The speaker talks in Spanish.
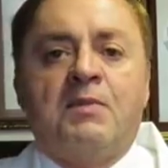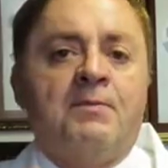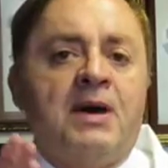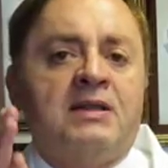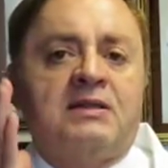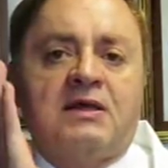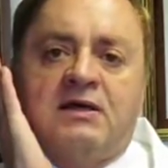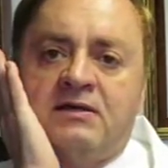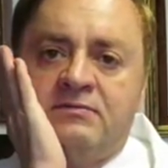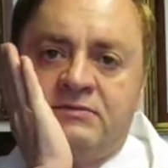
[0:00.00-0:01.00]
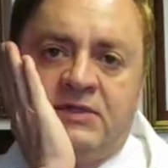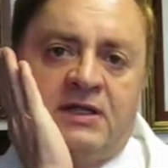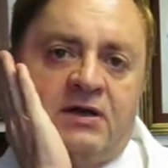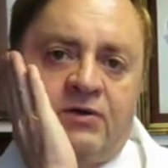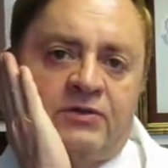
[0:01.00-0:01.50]
lo amamanta,
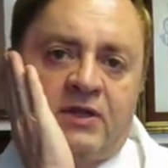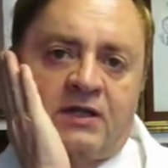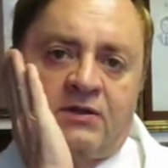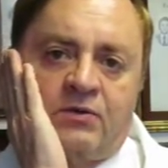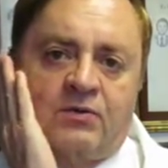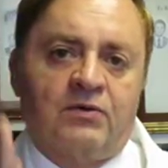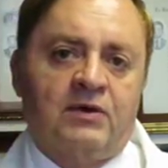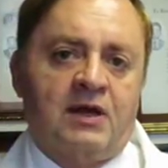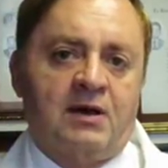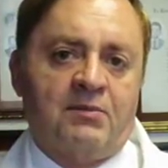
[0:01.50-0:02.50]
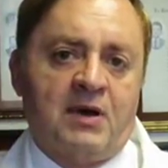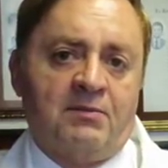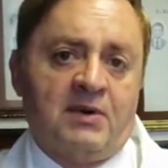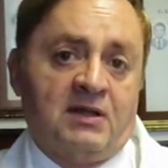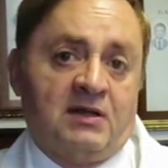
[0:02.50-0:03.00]
tiene contacto con la
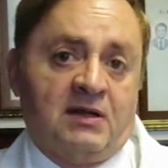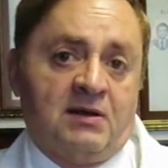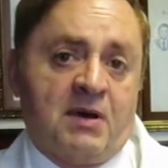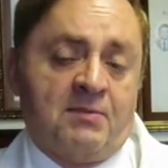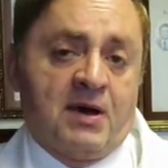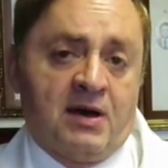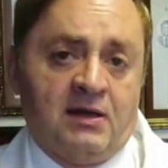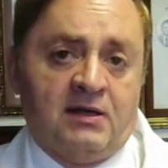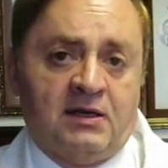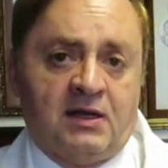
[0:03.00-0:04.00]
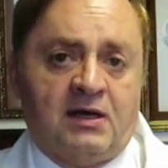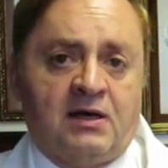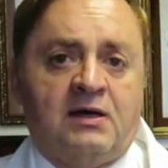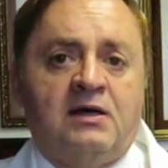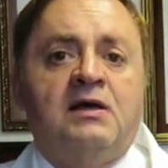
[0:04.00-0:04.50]
mama de la mamá en,
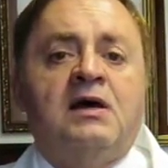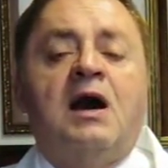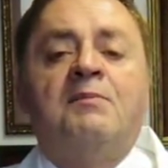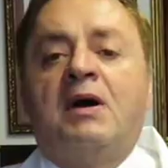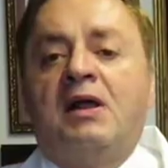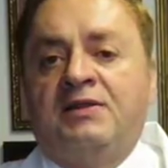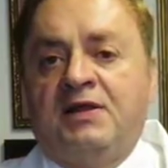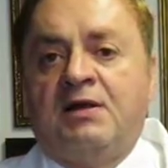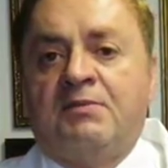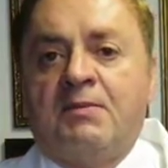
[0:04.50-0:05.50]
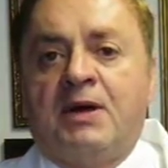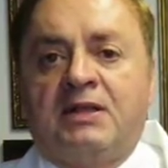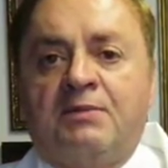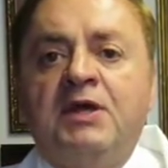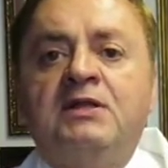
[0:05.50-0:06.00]
la, en el
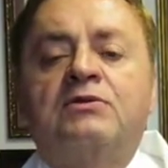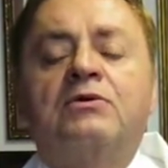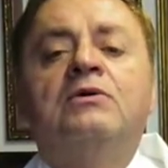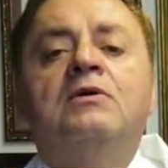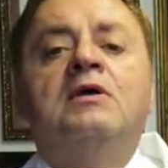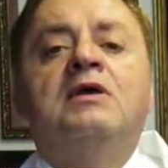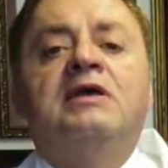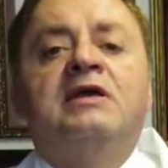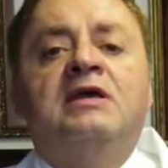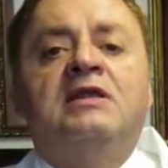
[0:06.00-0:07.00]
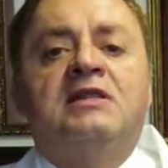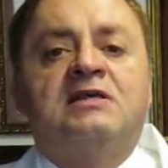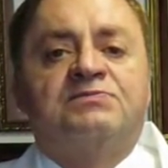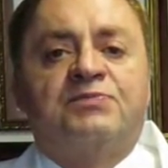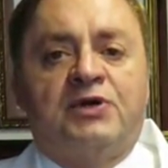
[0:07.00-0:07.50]
amamantamiento y
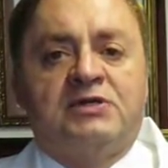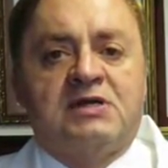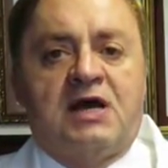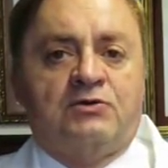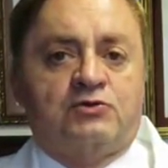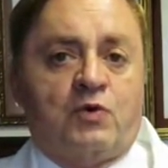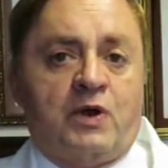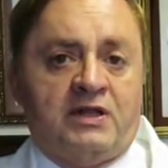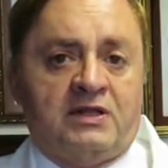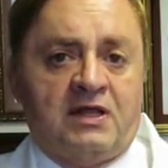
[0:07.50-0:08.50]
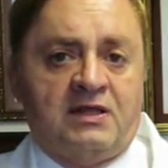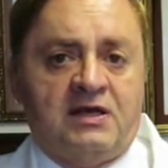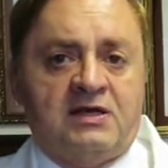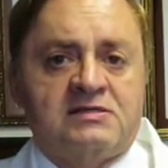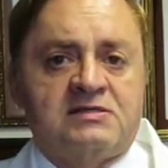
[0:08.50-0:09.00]
después a los 40
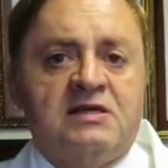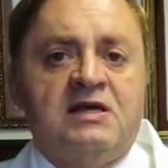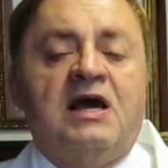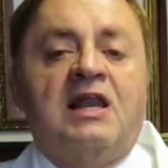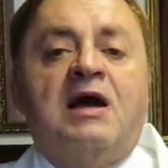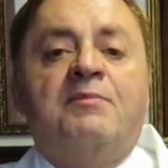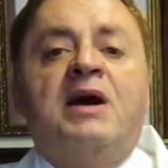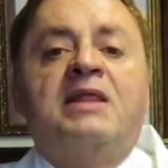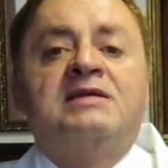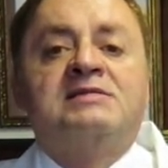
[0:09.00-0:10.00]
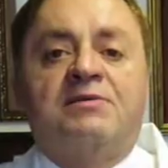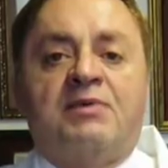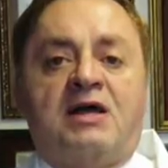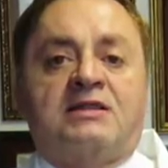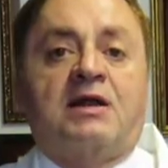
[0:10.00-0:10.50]
días la madre se
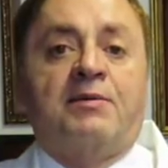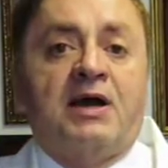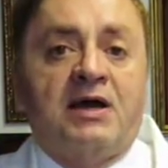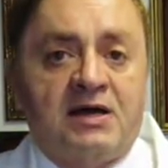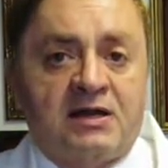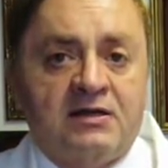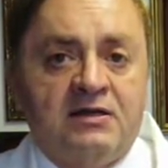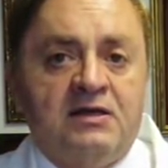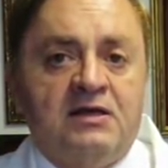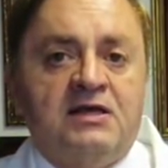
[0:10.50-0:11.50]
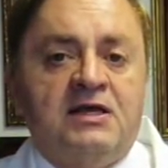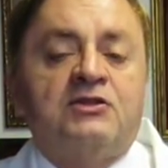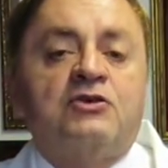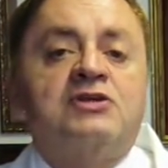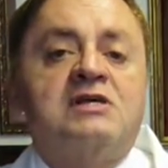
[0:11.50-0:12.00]
va a trabajar y
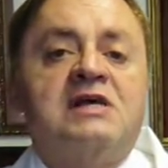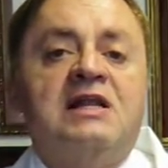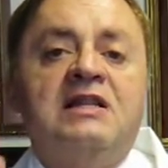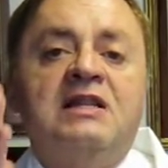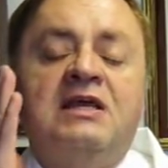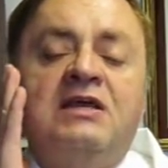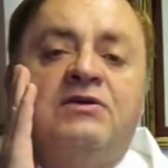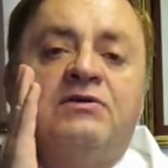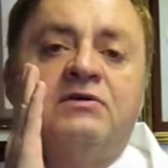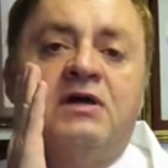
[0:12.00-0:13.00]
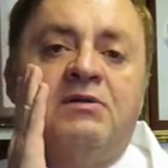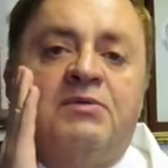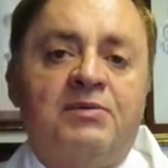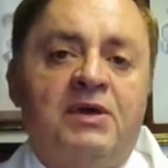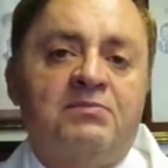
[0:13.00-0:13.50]
entonces el niño,
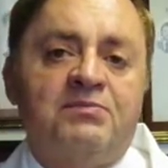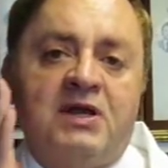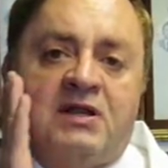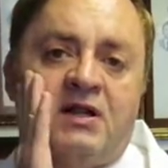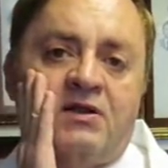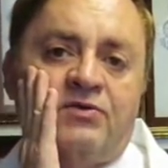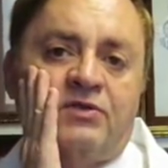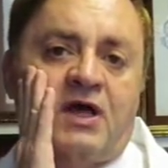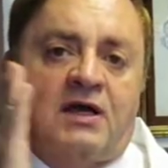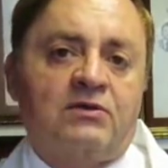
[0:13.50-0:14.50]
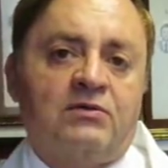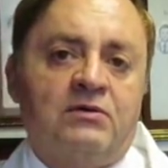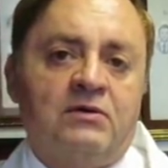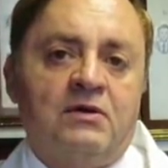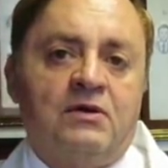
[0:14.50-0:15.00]
el bebé pierde el
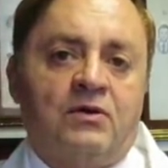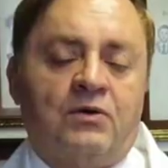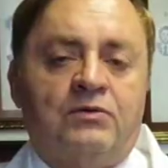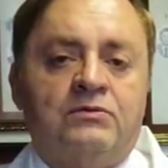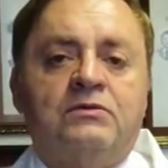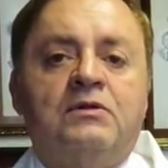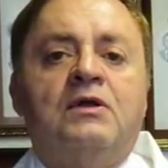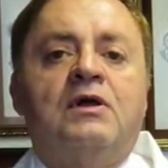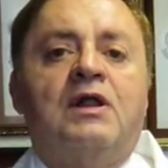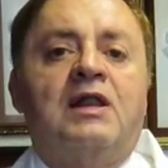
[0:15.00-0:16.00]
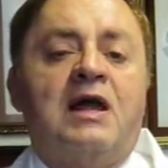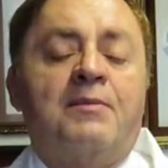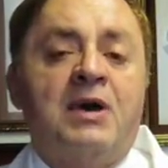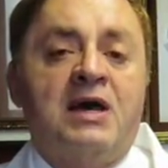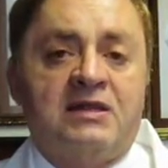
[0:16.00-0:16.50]
contacto con
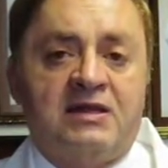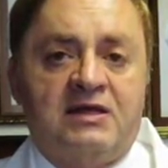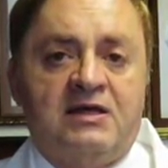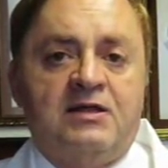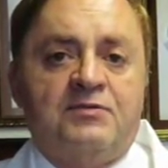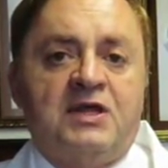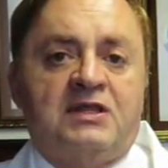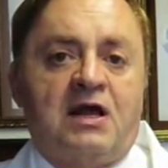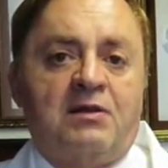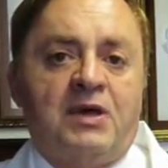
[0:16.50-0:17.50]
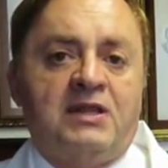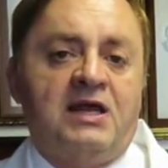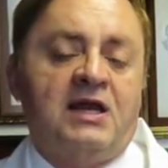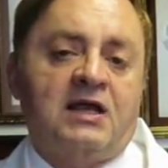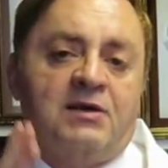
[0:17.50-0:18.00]
la madre de tal
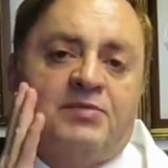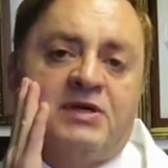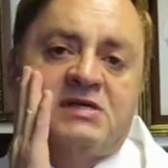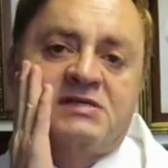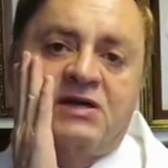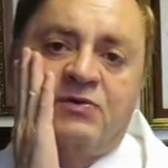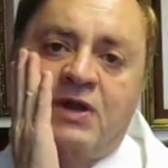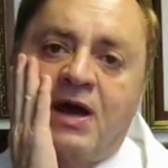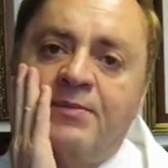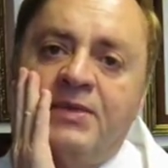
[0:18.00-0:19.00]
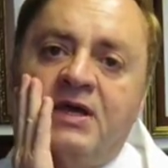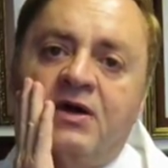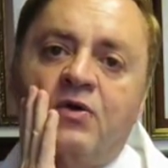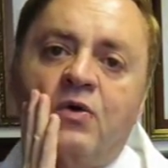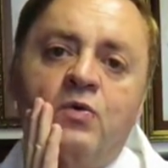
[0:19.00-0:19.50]
manera que empieza a hacer una
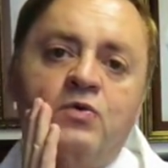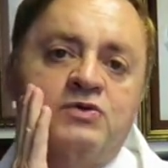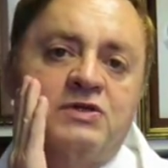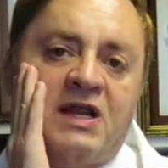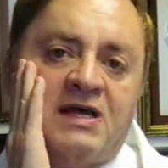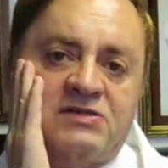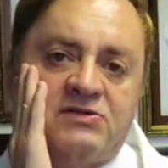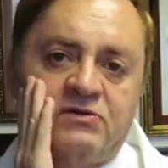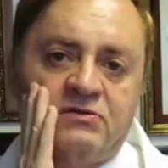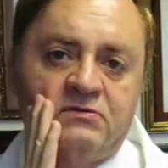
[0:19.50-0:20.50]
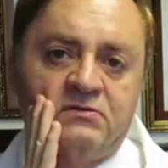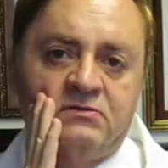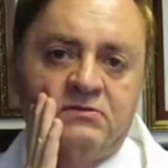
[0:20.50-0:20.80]
microulceración.